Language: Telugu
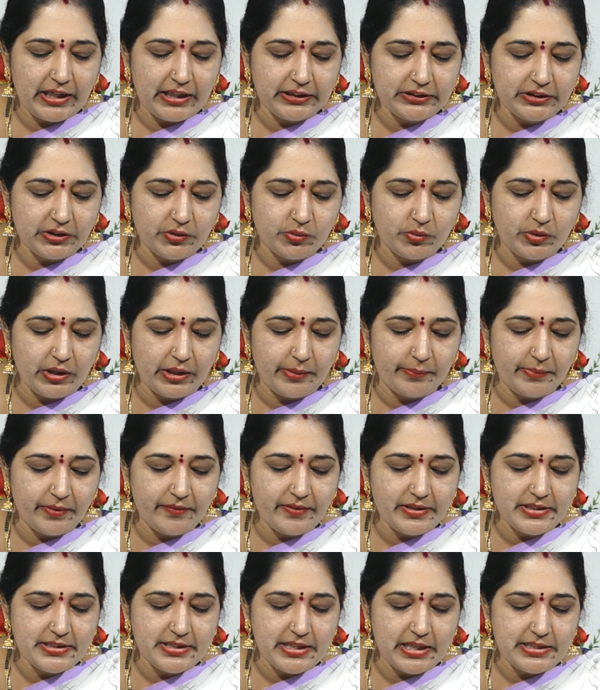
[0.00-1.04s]
అతను
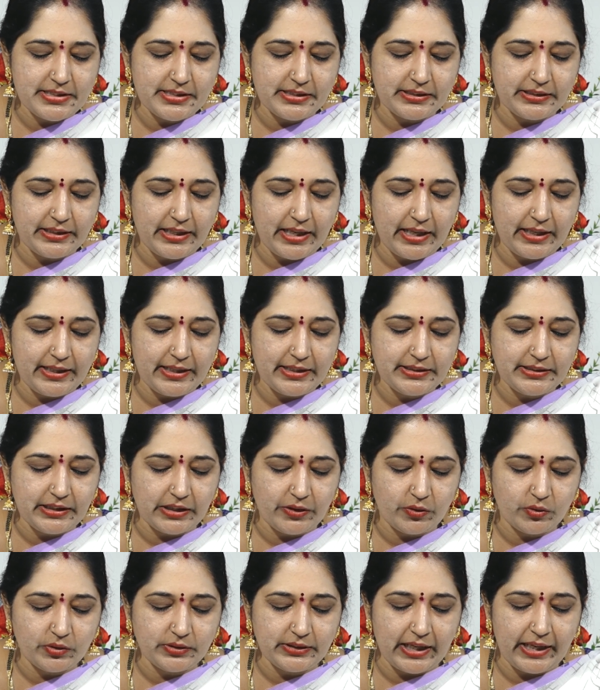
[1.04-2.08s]
అనుభవించాల్సిందే అని
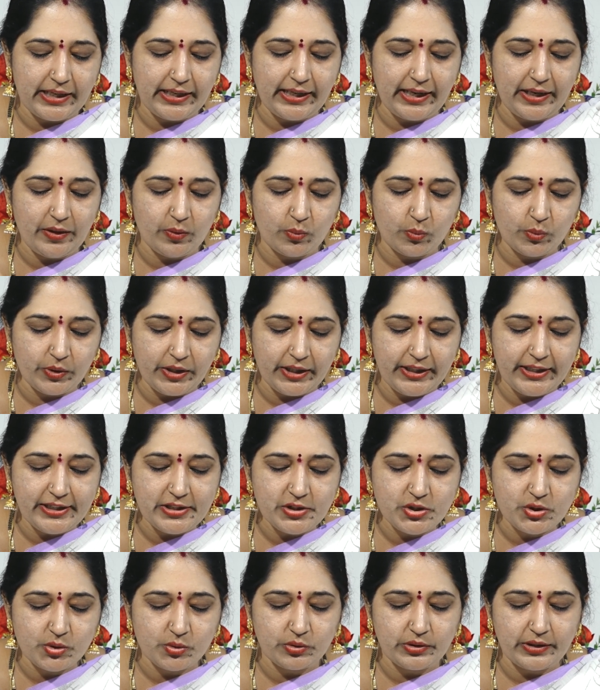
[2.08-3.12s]
తను తానే
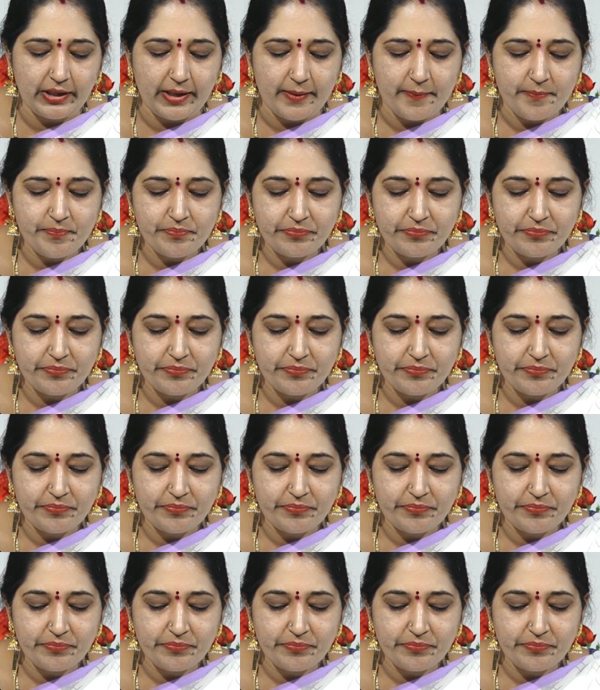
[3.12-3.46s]
ఊరడించుకుంది